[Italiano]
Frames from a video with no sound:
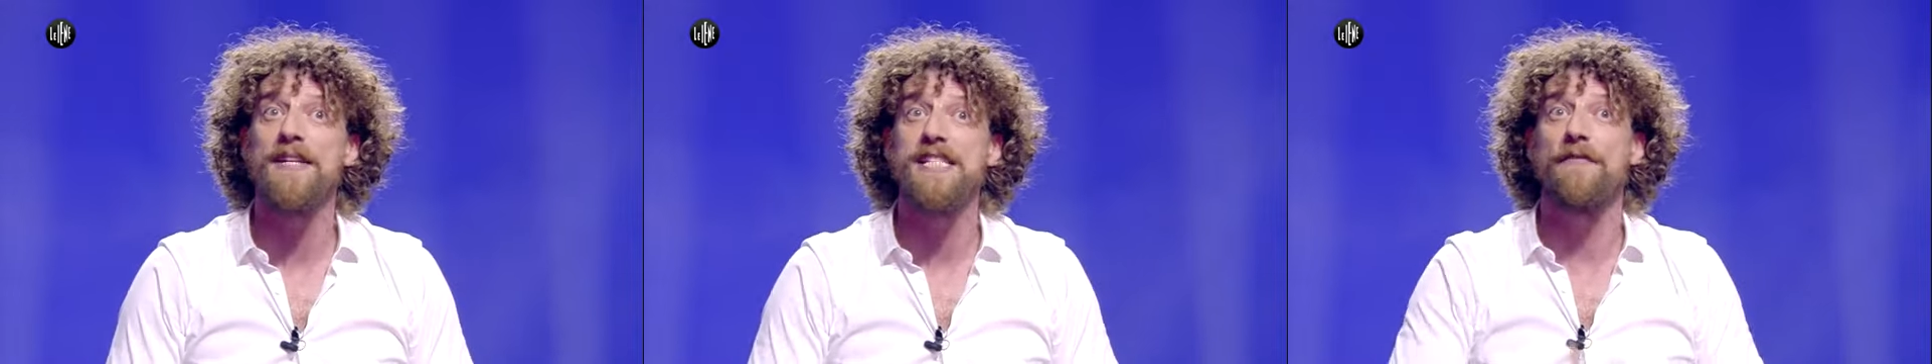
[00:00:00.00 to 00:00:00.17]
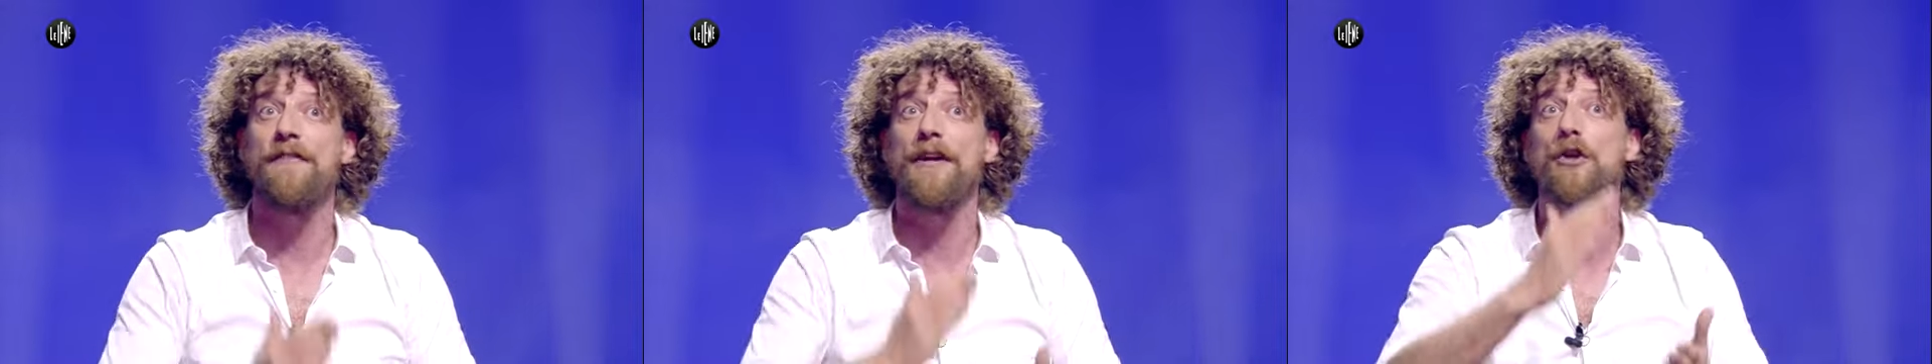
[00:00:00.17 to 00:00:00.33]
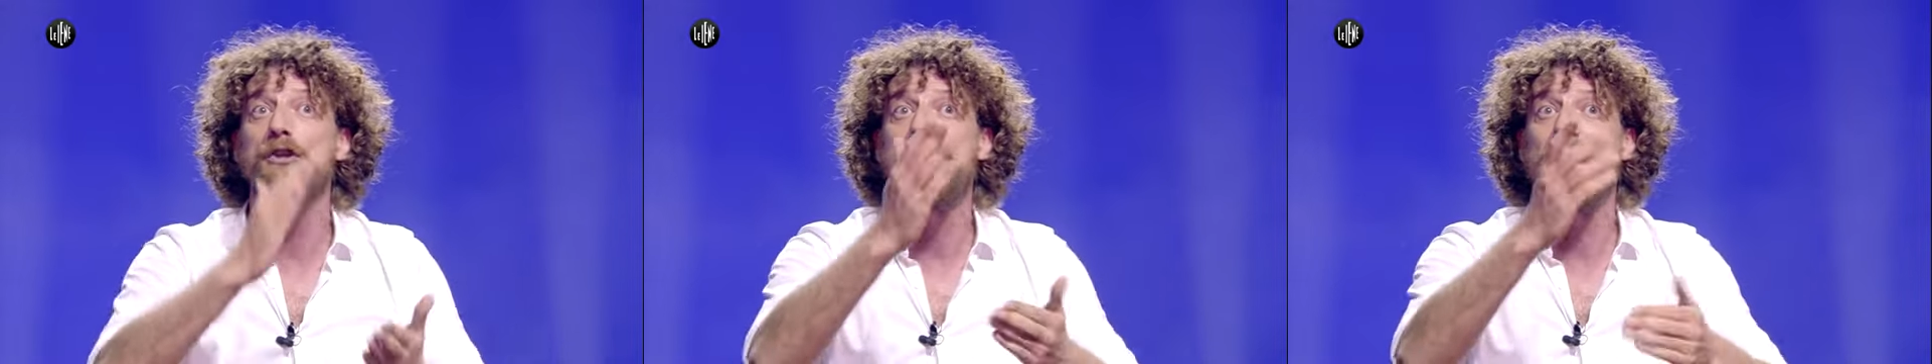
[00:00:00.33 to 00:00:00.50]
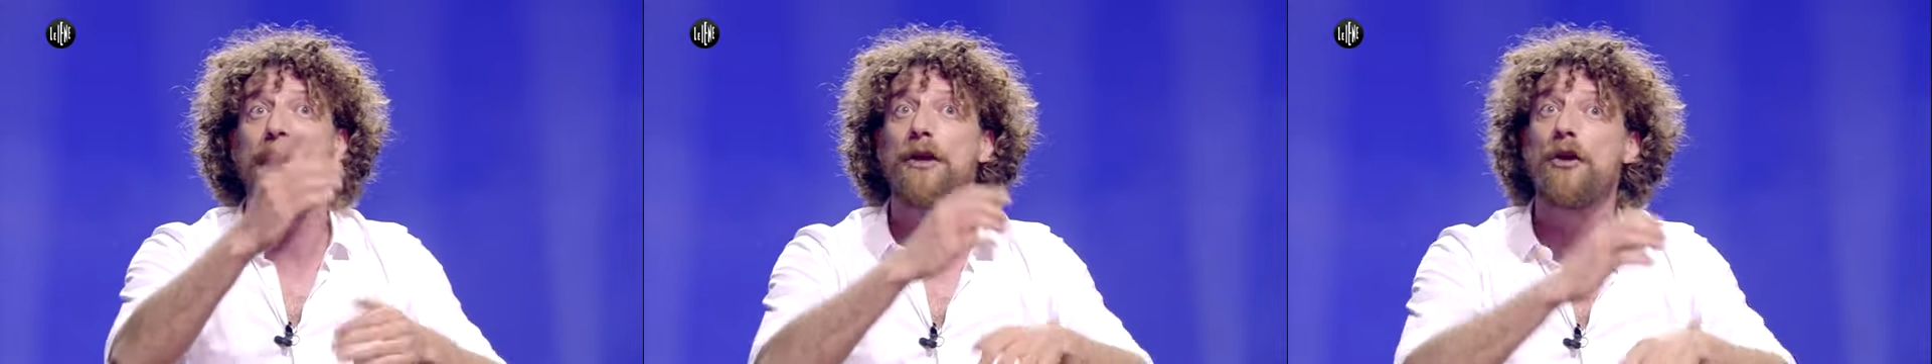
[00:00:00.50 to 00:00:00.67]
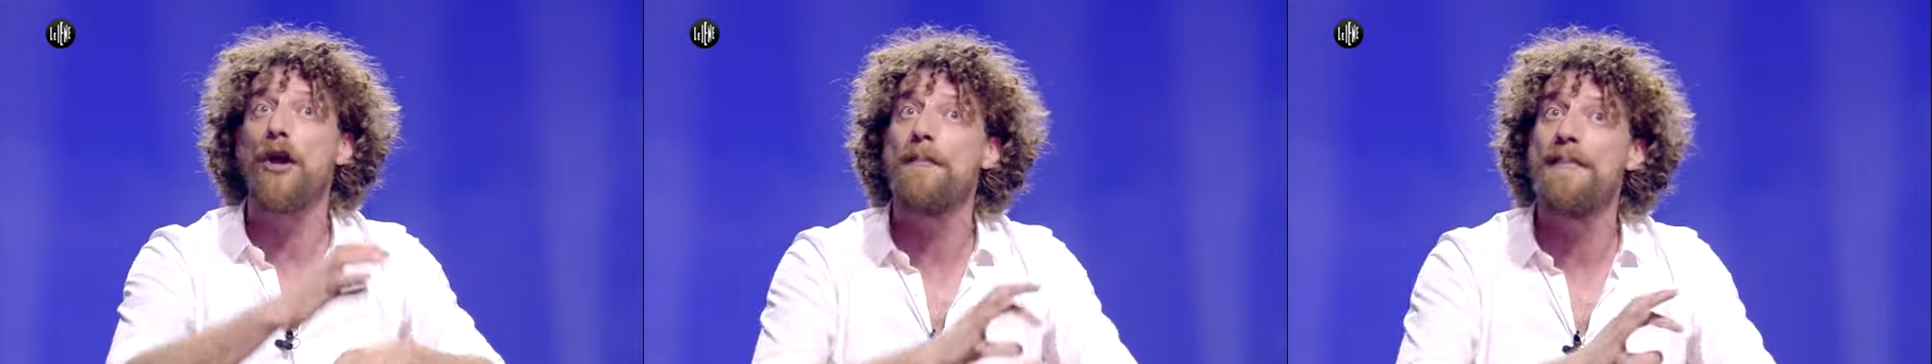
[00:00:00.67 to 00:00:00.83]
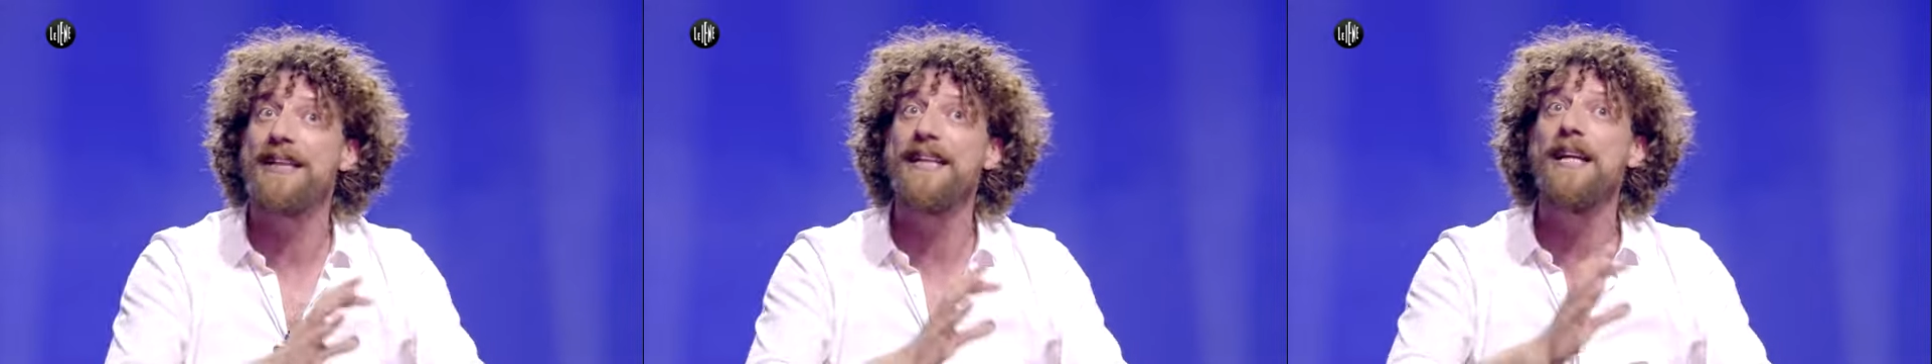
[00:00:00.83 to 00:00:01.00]
se fai lo scarico
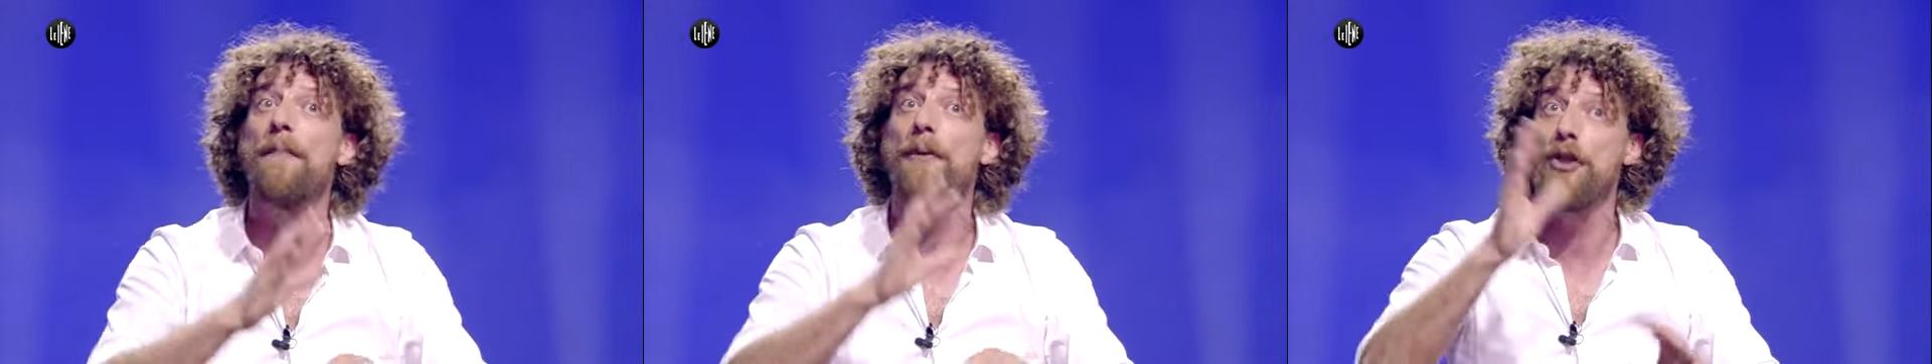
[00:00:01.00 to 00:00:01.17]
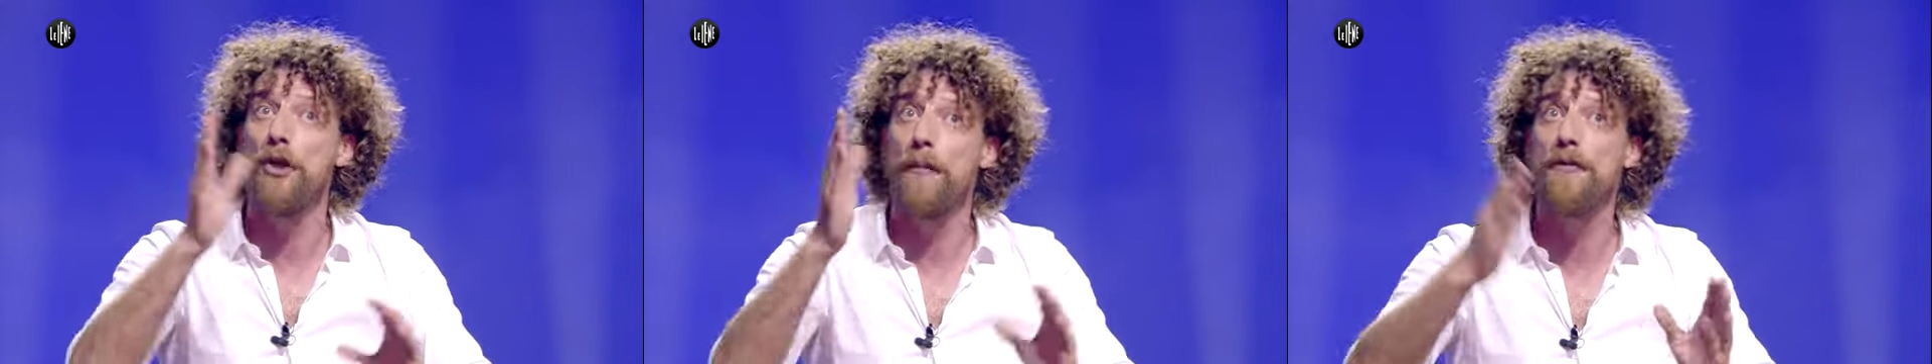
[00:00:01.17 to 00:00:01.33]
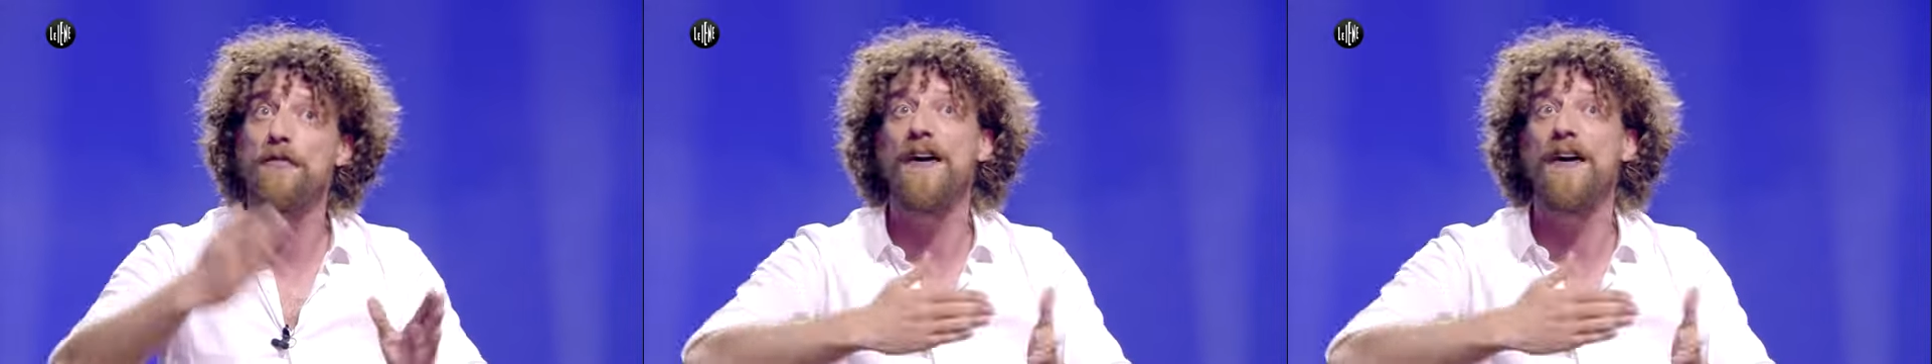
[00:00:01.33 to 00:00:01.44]
la mattina poi dopo